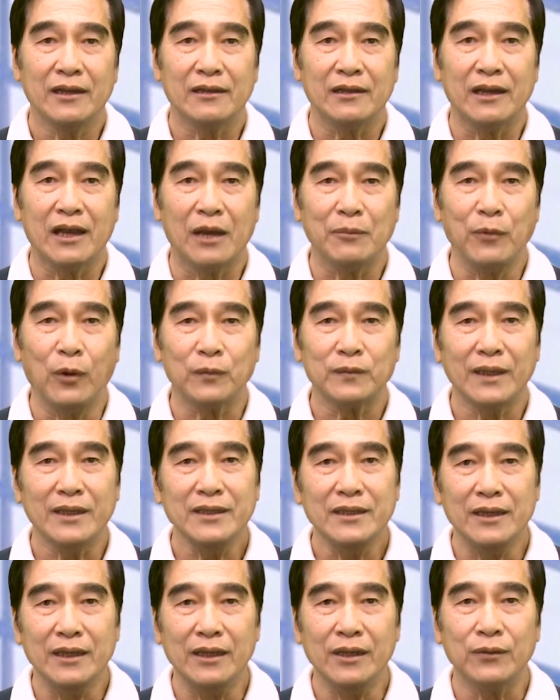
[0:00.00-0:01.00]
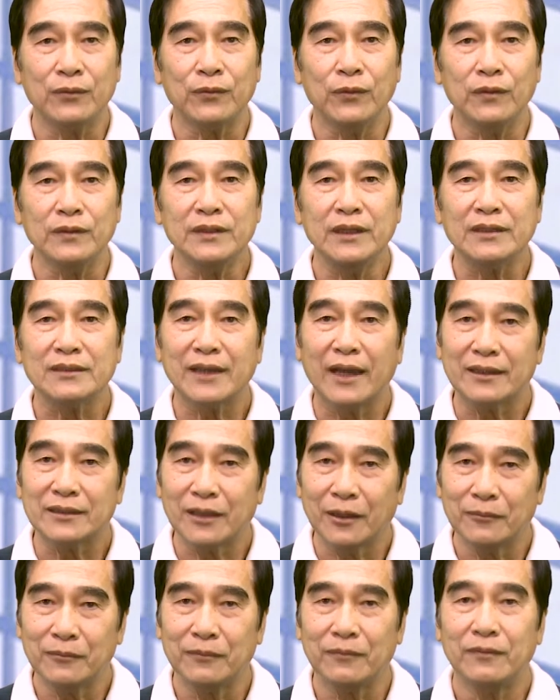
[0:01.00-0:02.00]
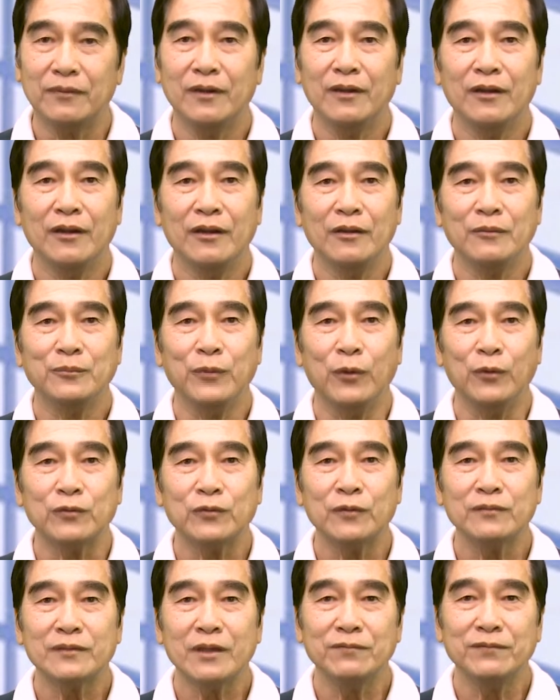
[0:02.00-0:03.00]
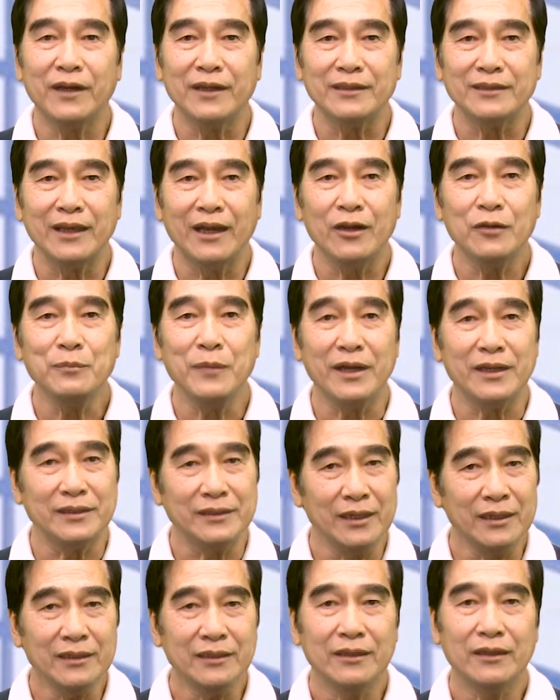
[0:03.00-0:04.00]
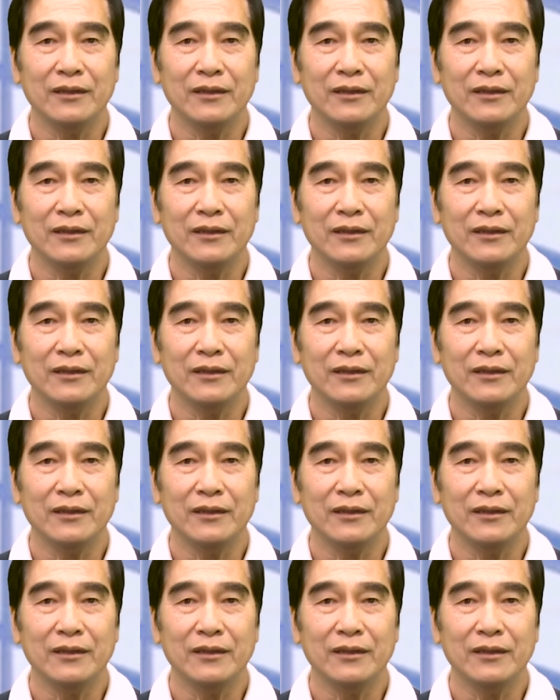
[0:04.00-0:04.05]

là một thánh địa của Thiên Thai Tông, một trung tâm Phật giáo bậc nhất,